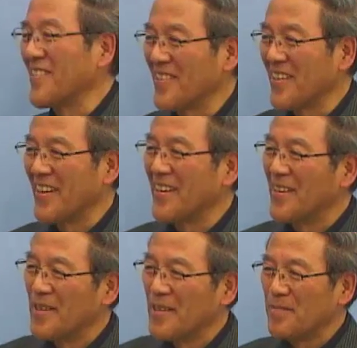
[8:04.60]
はい、
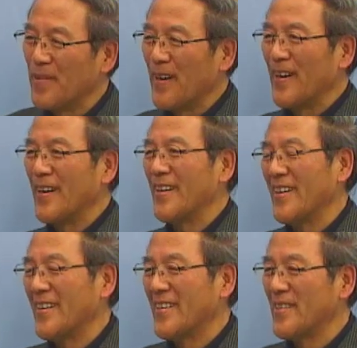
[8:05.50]
まあ
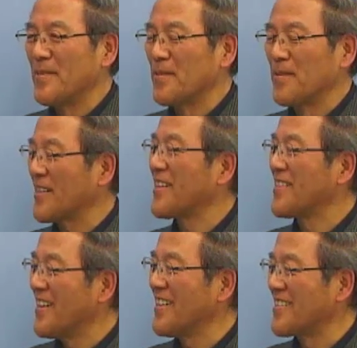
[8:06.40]
絵でも描きたい
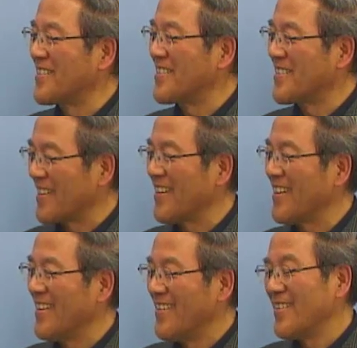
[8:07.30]
なって言ったら、は
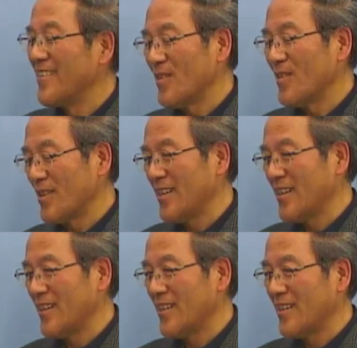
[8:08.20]
い、俺
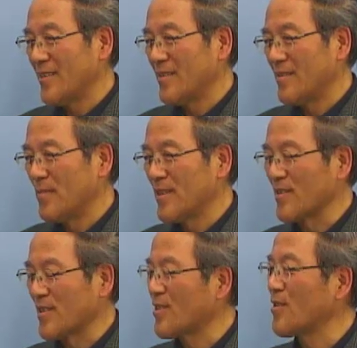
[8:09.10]
はまず
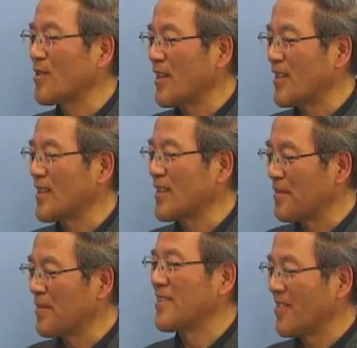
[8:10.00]
基礎をやらなきゃダメ
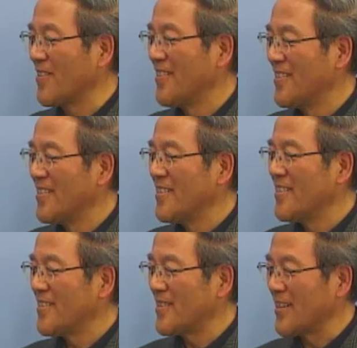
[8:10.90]
だと、
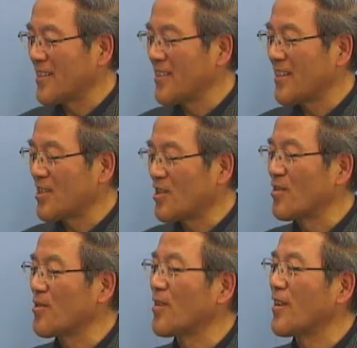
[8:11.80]
い、きなり素
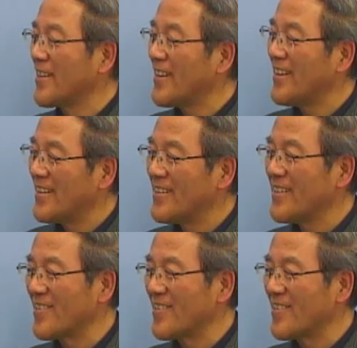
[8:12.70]
人がね、うん、あの